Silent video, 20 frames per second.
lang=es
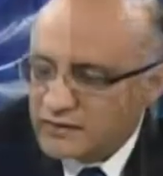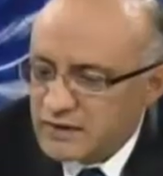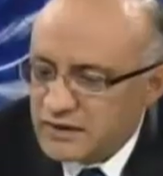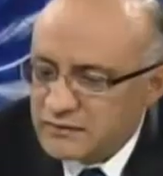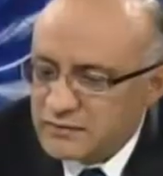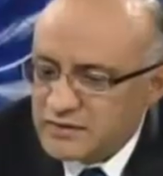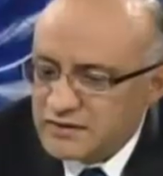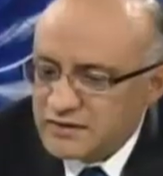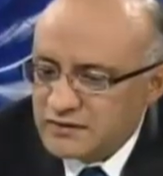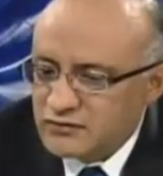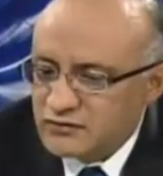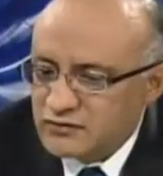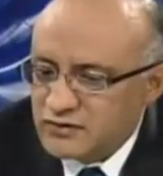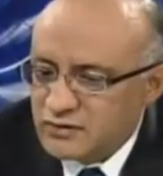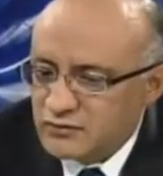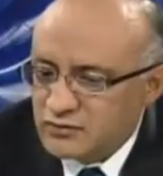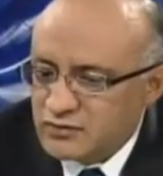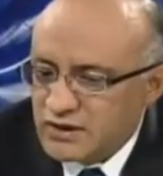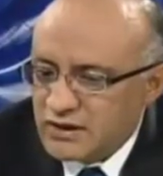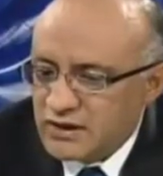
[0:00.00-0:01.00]
de la administración
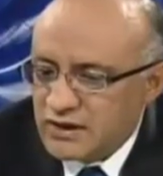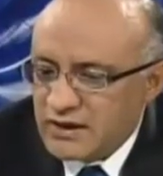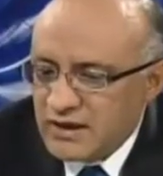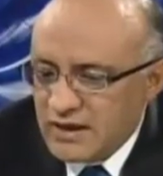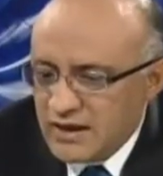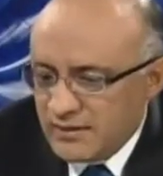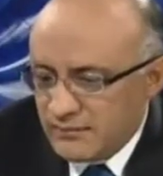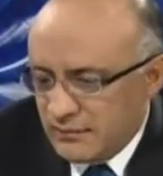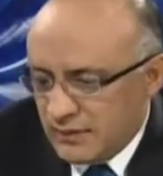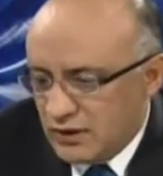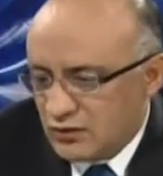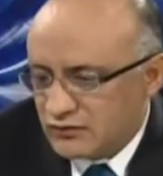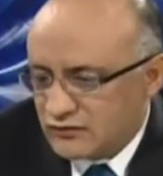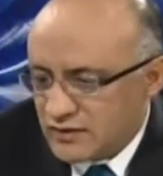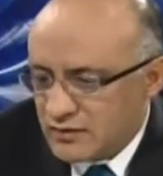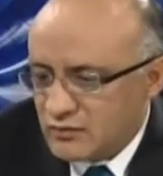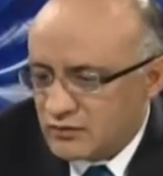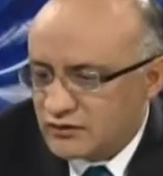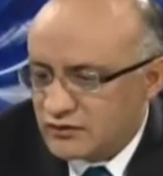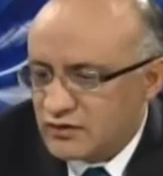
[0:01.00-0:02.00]
tributaria. Pero
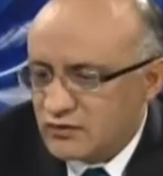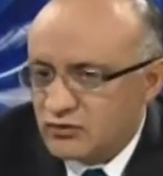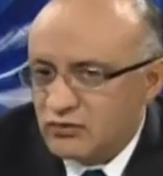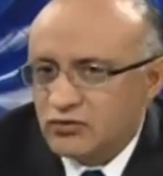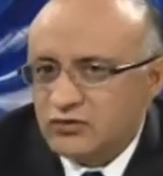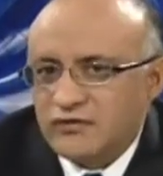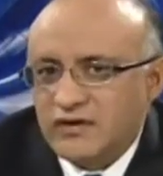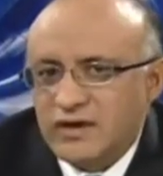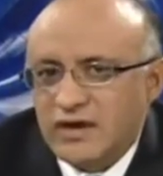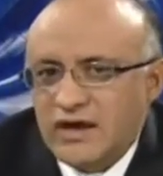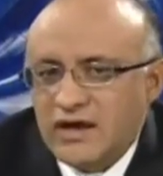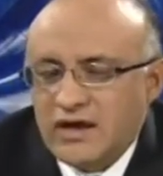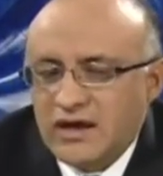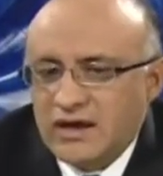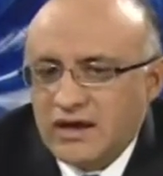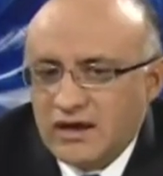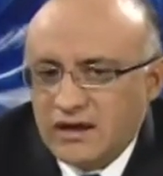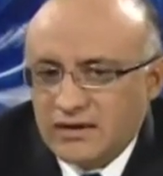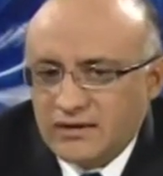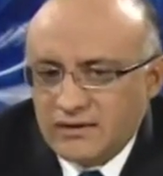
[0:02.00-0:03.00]
estamos seguros de
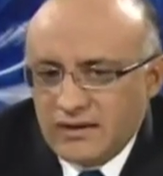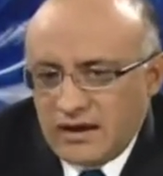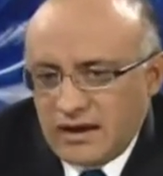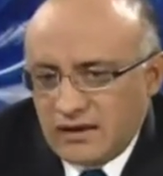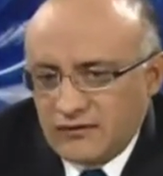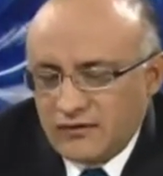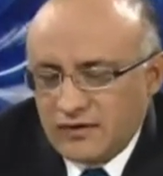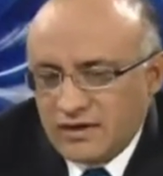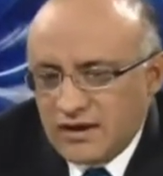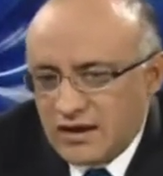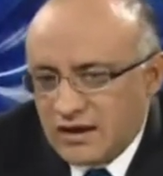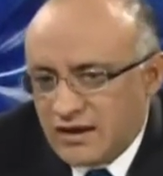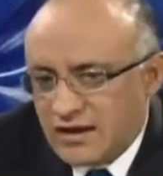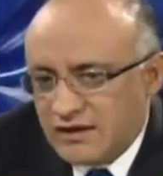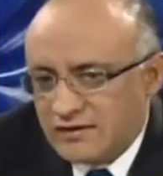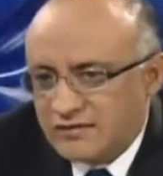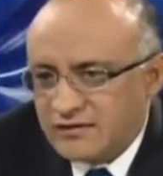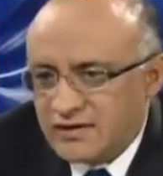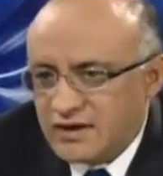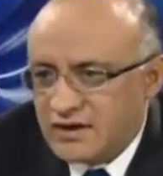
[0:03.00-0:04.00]
que al final
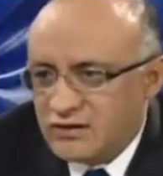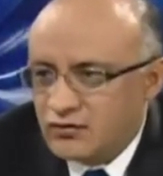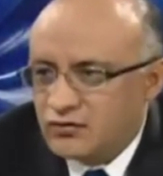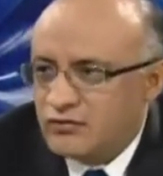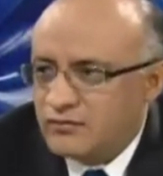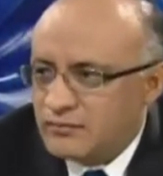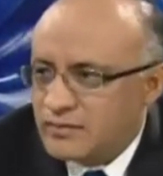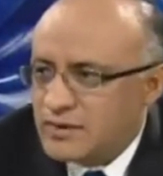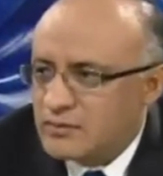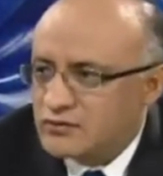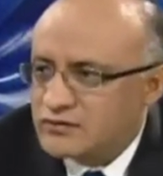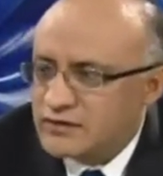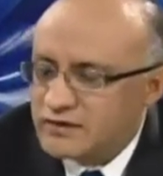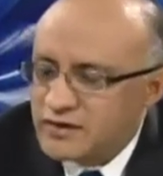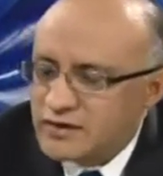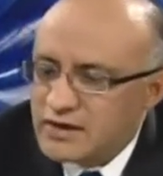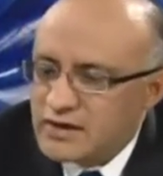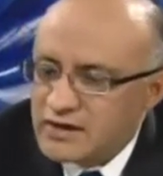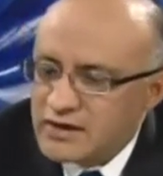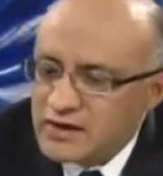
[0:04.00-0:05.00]
de este año vamos a
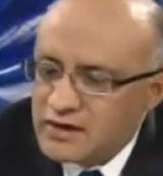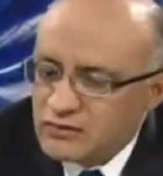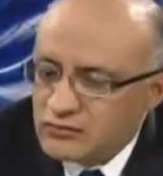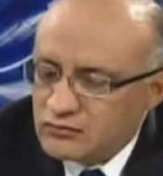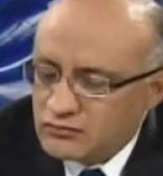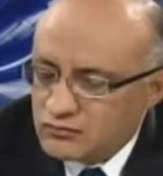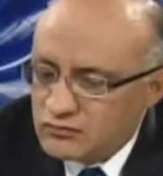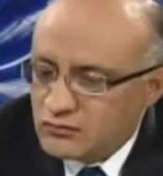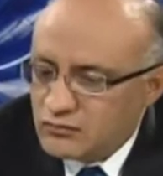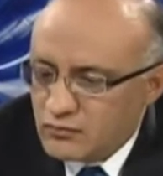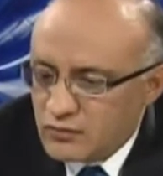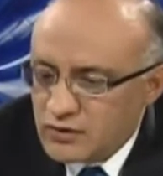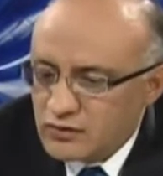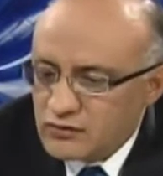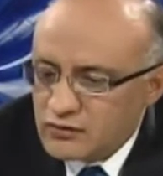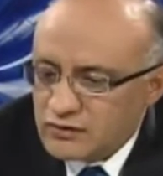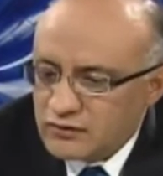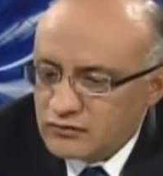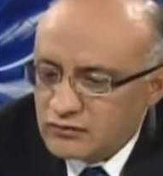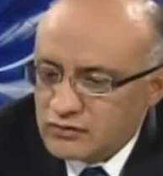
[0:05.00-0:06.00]
tener ya
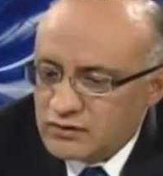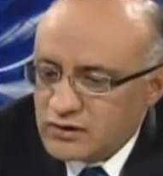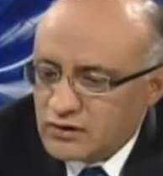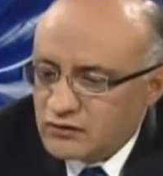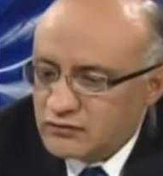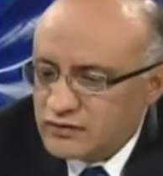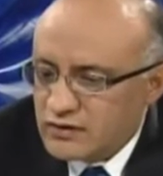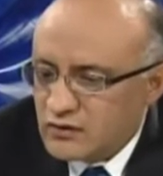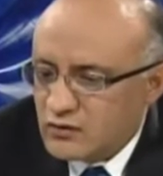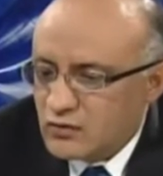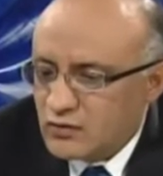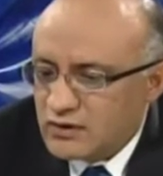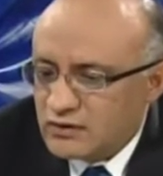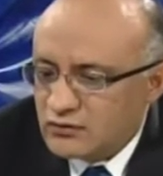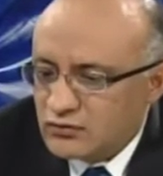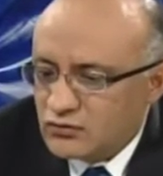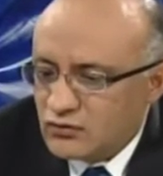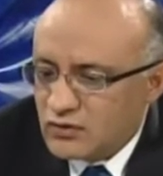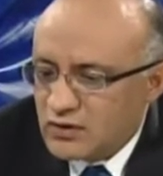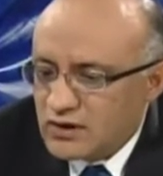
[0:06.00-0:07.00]
buenos resultados en
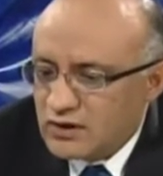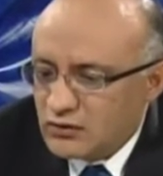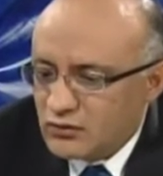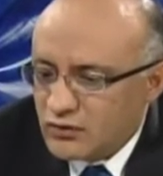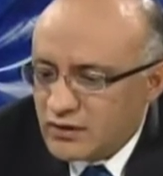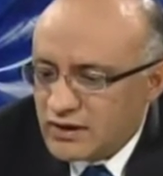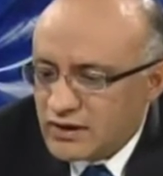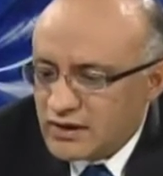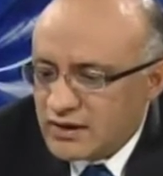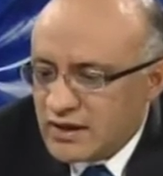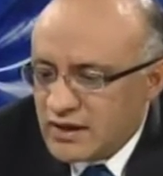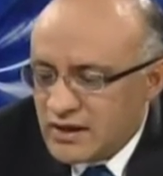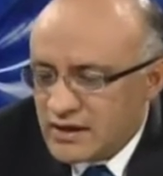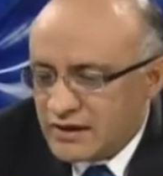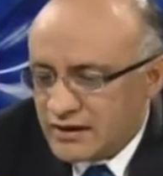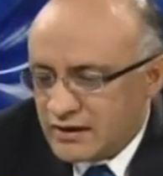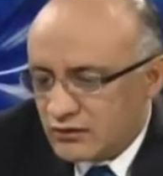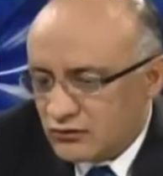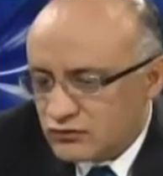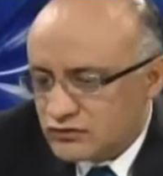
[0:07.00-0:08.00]
cuanto a lograr
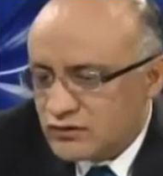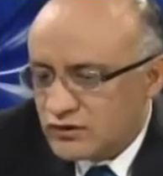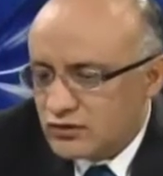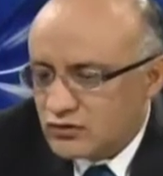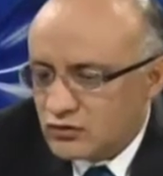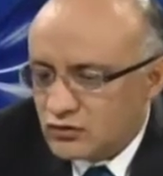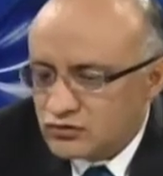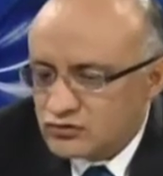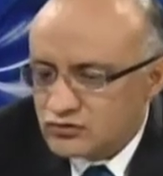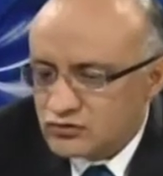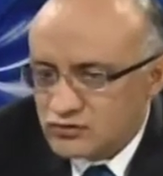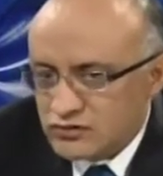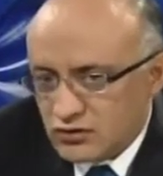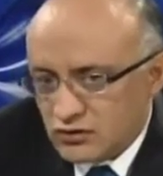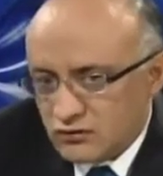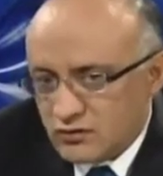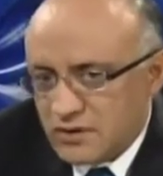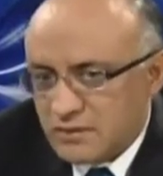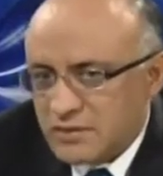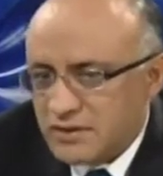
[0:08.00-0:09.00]
reducir costos
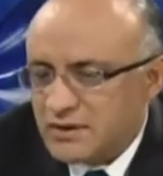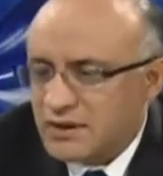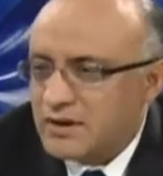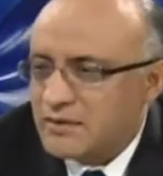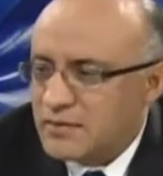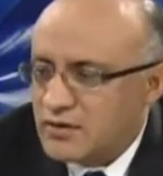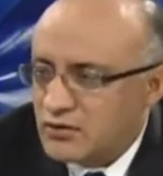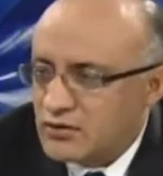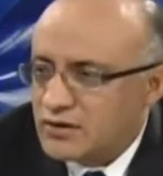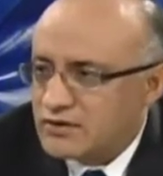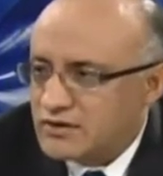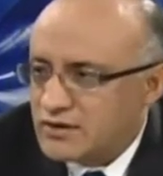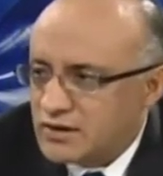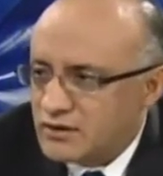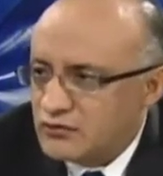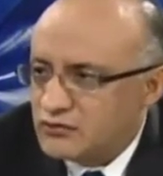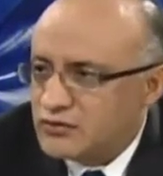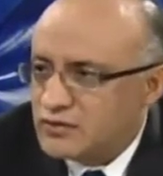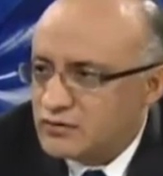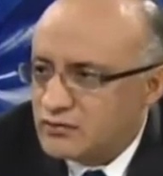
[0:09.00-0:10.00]
y obviamente que mayor cantidad
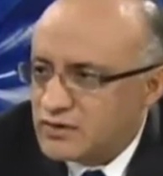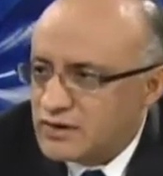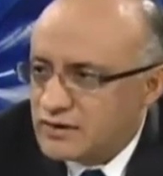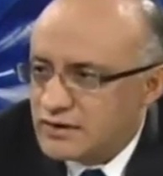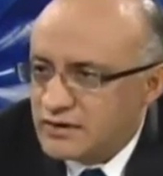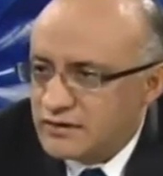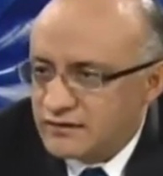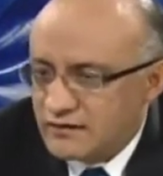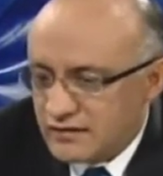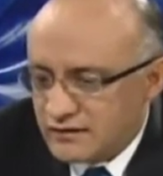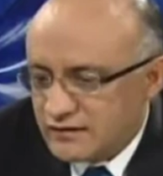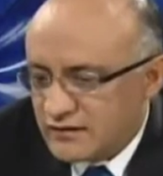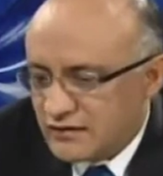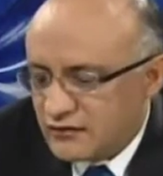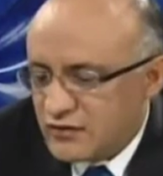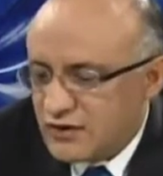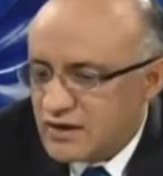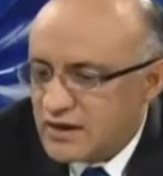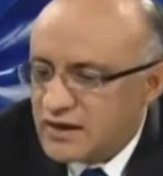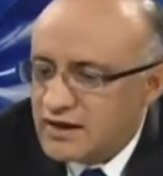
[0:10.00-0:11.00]
de contribuyentes se
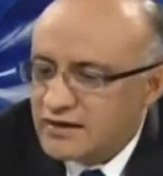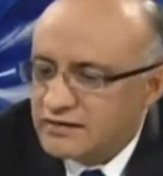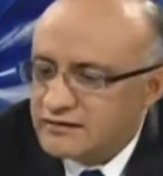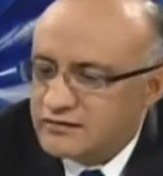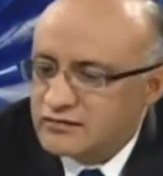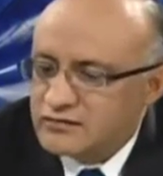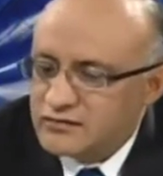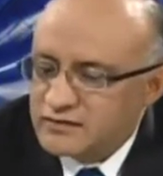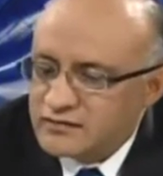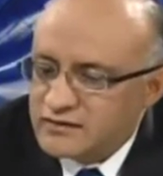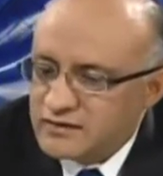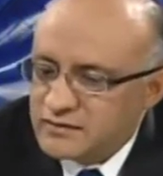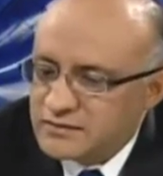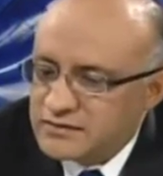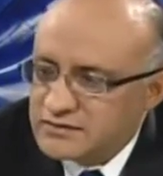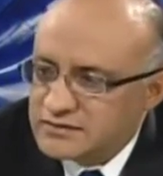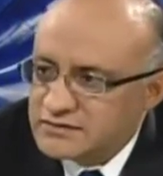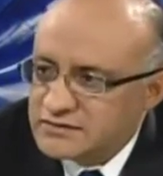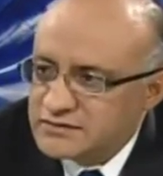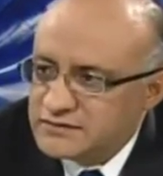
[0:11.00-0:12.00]
afilen a estos
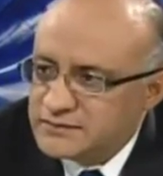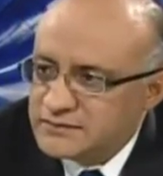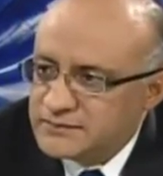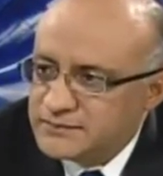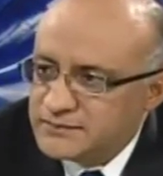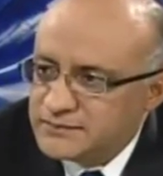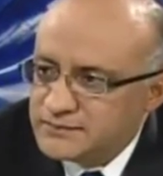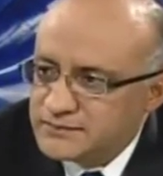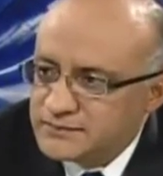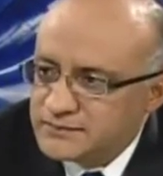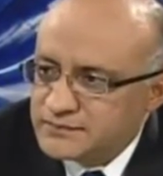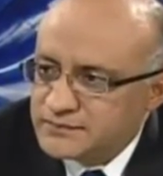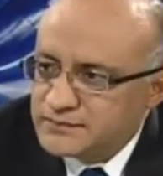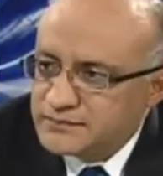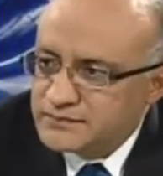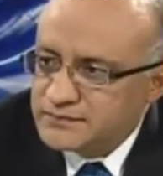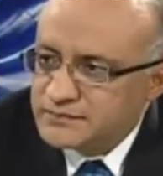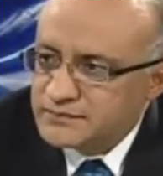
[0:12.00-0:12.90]
sistemas. Ahora, esta